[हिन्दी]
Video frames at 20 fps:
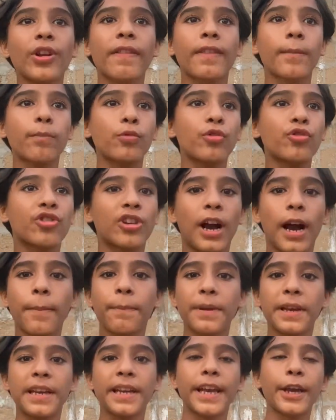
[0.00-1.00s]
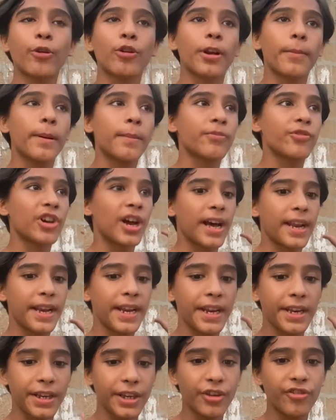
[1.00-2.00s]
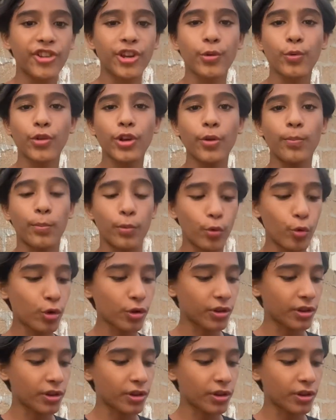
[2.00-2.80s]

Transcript: सब कुछ खा पी लिया है और अब हम जा रहे हैं नीचे क्योंकि बहुत